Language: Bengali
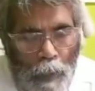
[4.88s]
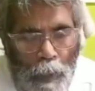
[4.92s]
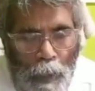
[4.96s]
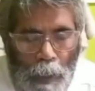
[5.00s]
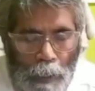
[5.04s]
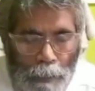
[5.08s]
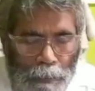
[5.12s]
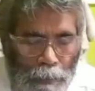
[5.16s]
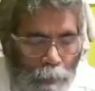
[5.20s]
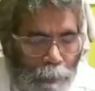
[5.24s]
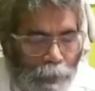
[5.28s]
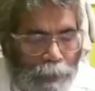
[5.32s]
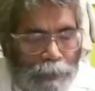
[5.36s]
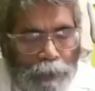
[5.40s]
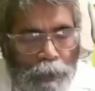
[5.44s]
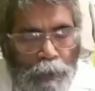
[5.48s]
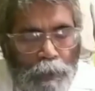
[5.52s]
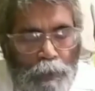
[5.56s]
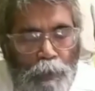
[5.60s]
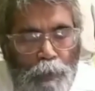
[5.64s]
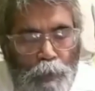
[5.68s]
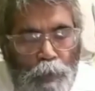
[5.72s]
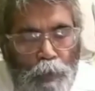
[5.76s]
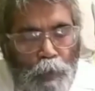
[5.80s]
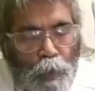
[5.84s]
আদিবাসী
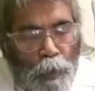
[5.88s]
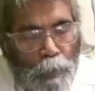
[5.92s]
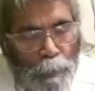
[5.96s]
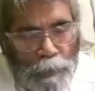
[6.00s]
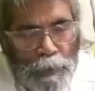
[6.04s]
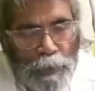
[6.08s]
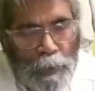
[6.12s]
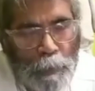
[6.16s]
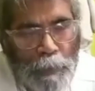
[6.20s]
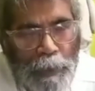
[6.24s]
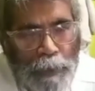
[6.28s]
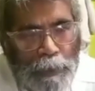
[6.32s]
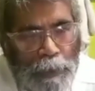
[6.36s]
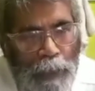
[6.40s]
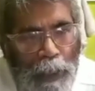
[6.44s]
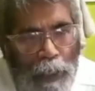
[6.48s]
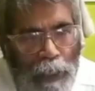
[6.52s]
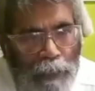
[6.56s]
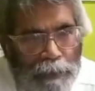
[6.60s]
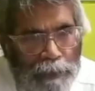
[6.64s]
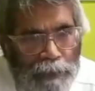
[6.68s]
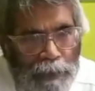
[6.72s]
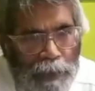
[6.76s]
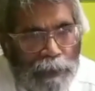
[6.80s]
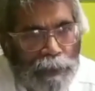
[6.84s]
কর্মী সমাজ
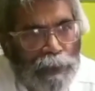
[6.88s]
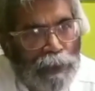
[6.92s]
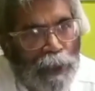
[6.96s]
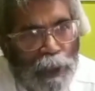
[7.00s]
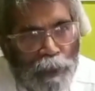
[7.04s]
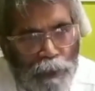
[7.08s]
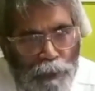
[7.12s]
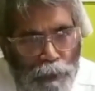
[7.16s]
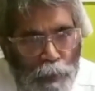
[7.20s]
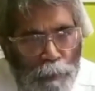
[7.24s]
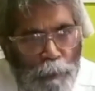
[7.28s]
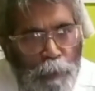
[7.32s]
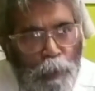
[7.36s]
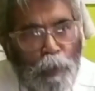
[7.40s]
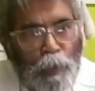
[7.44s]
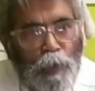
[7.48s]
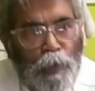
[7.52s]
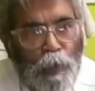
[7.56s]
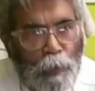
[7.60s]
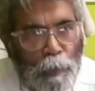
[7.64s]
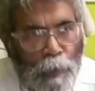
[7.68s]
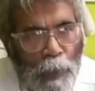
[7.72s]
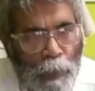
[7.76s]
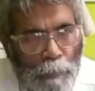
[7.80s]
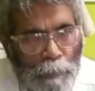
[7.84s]
আজকে
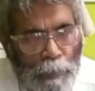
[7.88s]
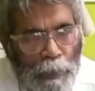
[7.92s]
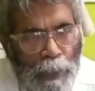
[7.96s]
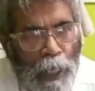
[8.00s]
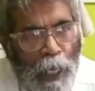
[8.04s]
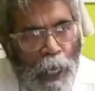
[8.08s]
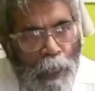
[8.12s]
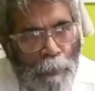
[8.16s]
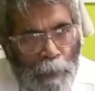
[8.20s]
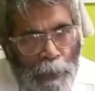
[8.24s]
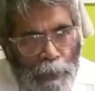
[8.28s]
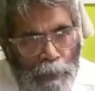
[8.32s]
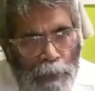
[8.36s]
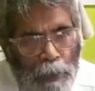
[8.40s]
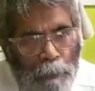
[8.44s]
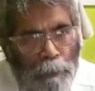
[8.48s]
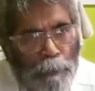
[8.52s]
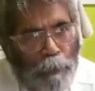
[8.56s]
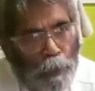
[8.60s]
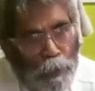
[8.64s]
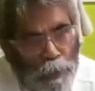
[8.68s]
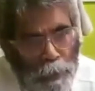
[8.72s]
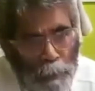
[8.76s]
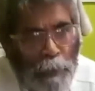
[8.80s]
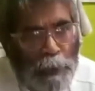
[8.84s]
শান্তিপূর্ণভাবে আমাদের
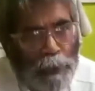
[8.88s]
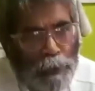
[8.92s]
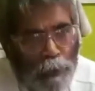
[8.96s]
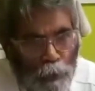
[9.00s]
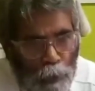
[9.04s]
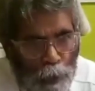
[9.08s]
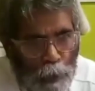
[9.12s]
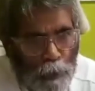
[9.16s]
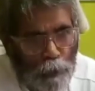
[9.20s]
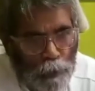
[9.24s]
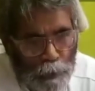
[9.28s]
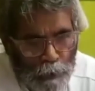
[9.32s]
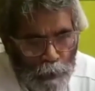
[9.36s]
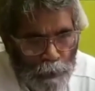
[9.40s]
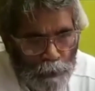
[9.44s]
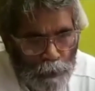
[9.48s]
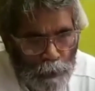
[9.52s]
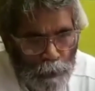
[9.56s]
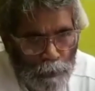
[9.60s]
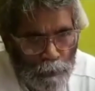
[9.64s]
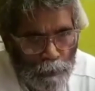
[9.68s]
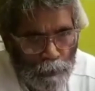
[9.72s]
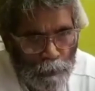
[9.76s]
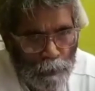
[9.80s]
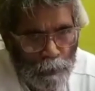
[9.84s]
প্রতিবাদ করার কথা
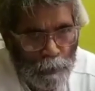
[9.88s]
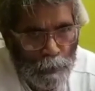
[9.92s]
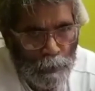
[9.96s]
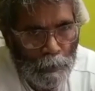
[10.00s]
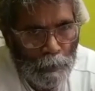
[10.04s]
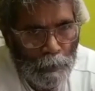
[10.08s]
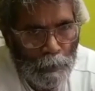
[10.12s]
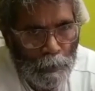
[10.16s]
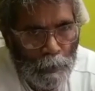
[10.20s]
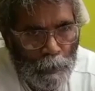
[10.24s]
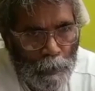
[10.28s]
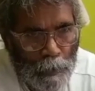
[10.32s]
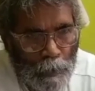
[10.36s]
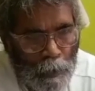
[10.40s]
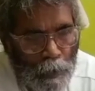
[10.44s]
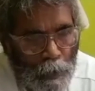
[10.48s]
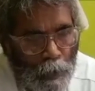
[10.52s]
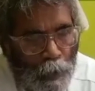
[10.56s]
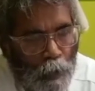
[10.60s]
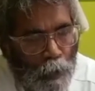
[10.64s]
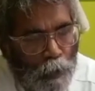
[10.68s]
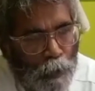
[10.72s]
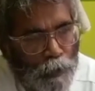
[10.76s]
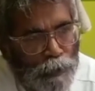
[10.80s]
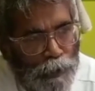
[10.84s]
ছিল
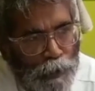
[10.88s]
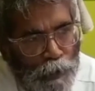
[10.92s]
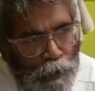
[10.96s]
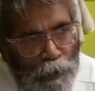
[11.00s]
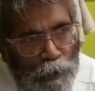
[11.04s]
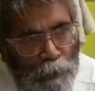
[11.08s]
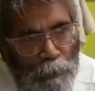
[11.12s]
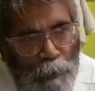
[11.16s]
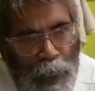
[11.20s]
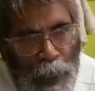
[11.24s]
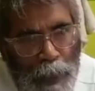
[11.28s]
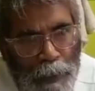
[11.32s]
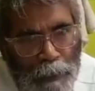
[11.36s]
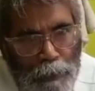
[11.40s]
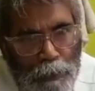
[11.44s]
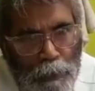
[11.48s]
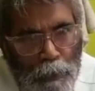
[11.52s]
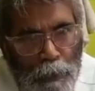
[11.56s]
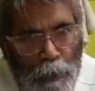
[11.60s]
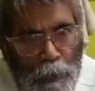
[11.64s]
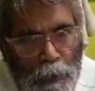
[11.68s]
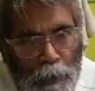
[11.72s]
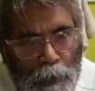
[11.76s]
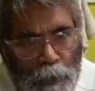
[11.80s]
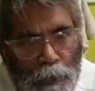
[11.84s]
অজিত মাহাতো
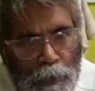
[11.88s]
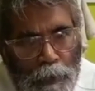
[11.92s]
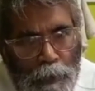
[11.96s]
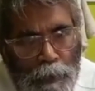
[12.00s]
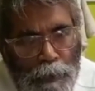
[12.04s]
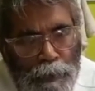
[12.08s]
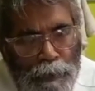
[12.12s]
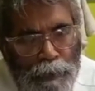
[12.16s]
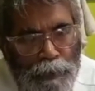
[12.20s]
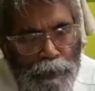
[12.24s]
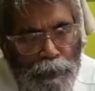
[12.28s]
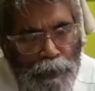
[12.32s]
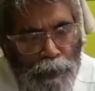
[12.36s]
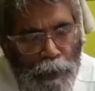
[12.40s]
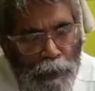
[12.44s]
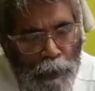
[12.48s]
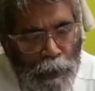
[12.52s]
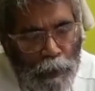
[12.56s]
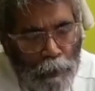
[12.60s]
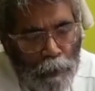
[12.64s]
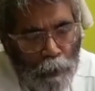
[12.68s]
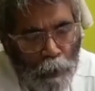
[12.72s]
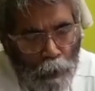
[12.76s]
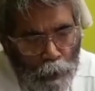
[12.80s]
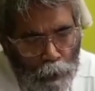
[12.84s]
যে
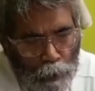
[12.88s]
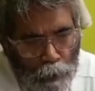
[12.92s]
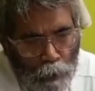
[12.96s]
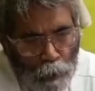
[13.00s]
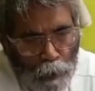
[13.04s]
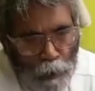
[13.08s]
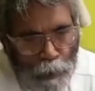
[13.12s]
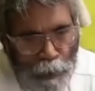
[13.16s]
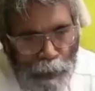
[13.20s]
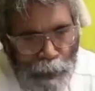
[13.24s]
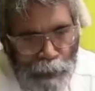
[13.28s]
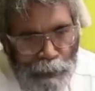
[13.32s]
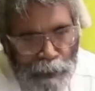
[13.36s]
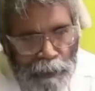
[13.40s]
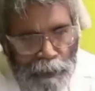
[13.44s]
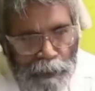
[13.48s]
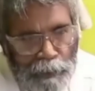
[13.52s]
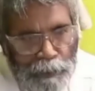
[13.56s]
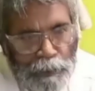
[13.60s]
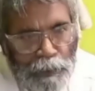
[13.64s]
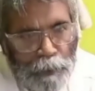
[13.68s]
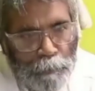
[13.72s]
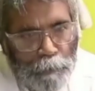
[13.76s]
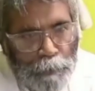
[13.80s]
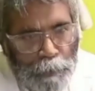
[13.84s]
গতকালের
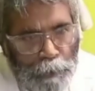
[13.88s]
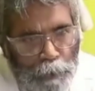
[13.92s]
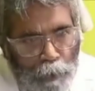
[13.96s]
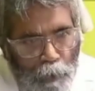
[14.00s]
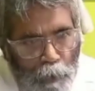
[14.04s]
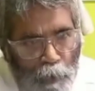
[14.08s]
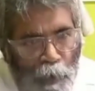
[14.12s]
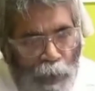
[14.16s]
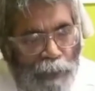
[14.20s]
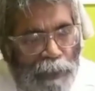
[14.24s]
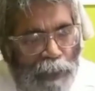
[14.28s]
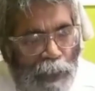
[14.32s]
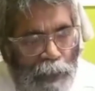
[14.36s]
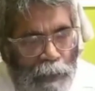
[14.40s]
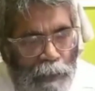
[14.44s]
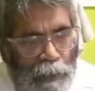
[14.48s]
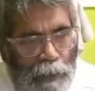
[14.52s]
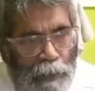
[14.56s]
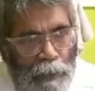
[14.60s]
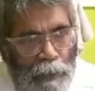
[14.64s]
যে ভিডিও ভাইরাল